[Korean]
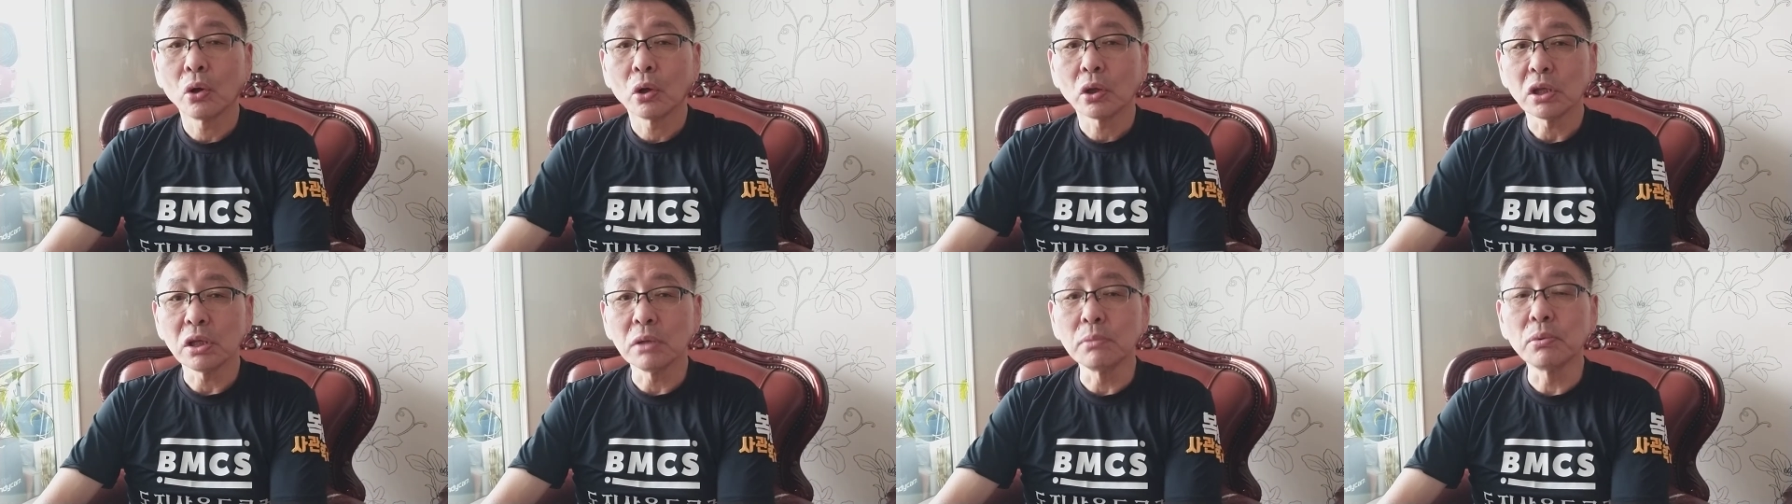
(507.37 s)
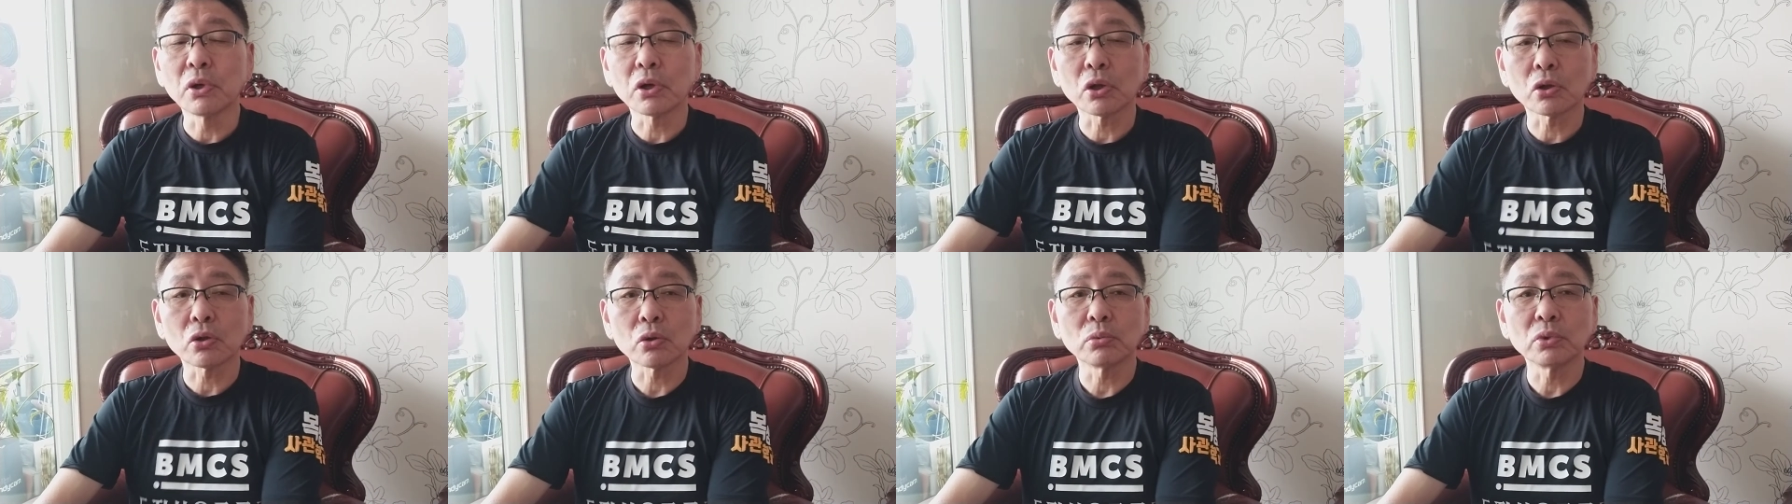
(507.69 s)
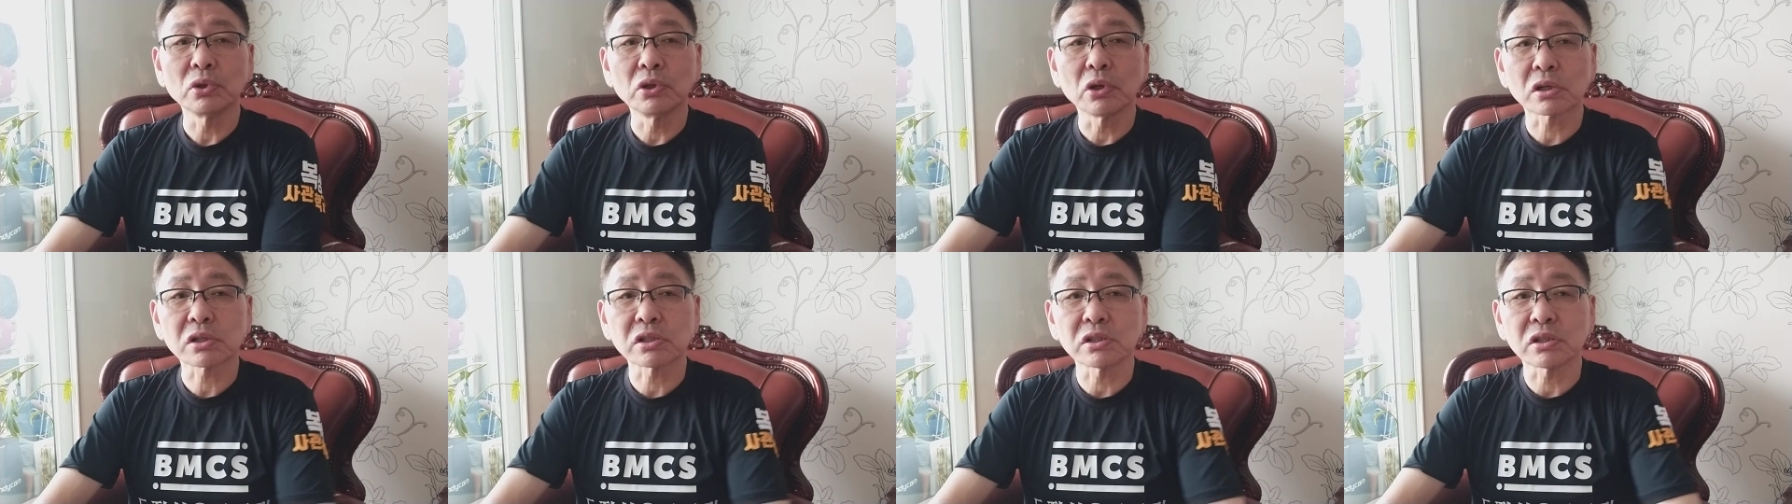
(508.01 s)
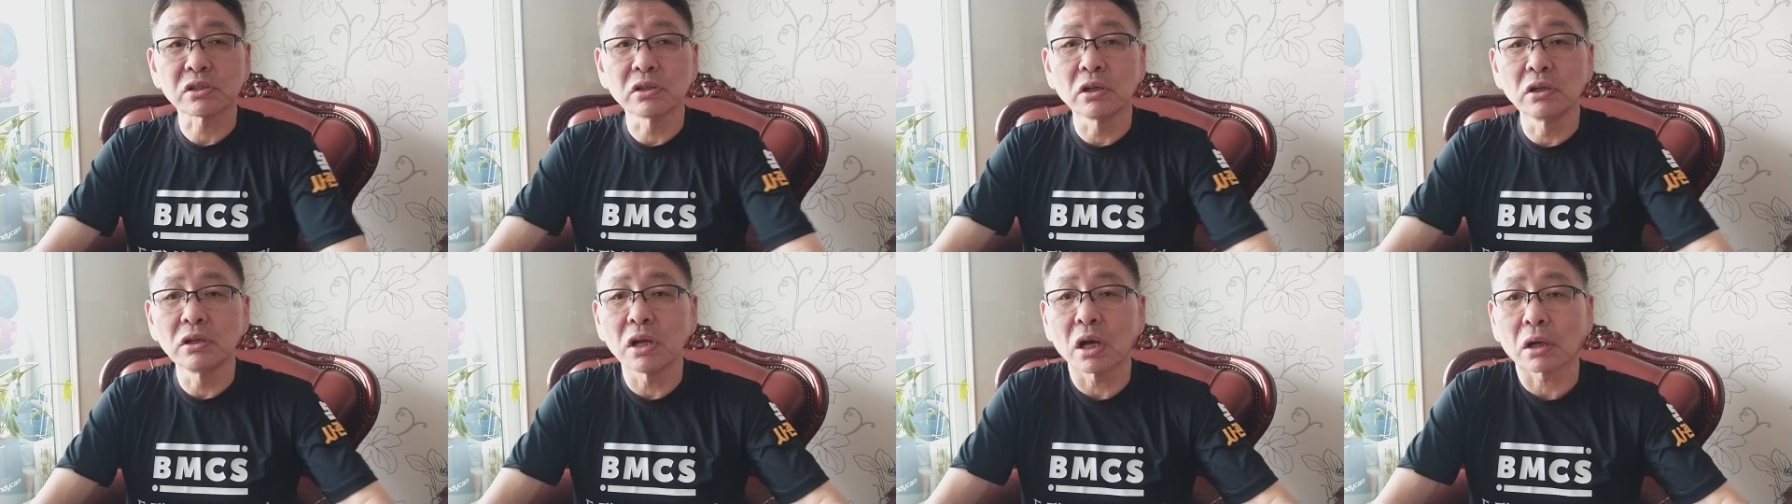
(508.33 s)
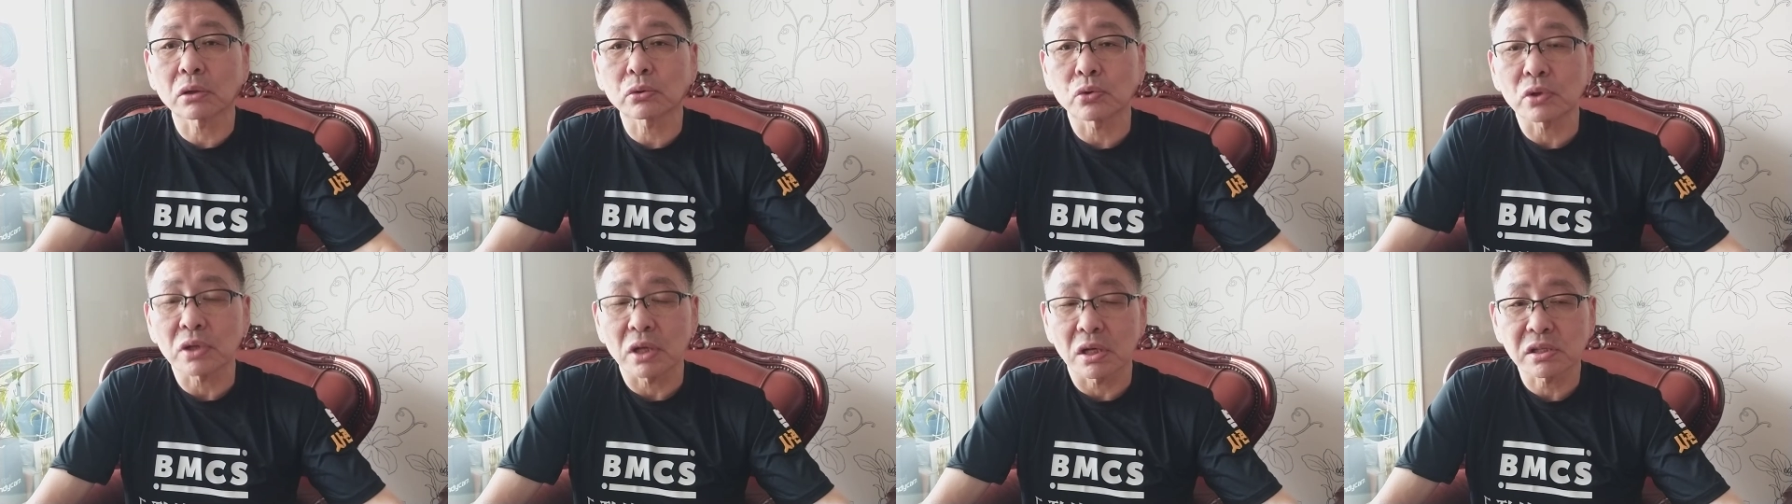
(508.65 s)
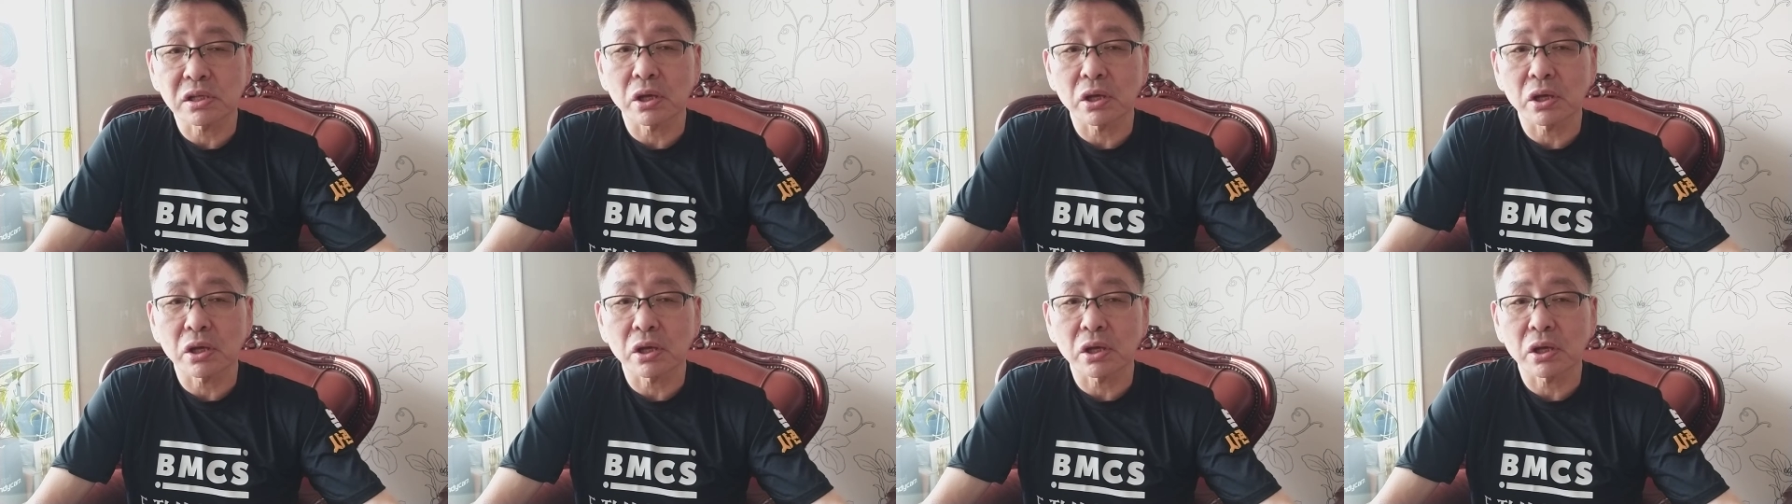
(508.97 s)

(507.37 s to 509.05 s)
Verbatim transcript: 이번에도 뭐 역시 전략도 잘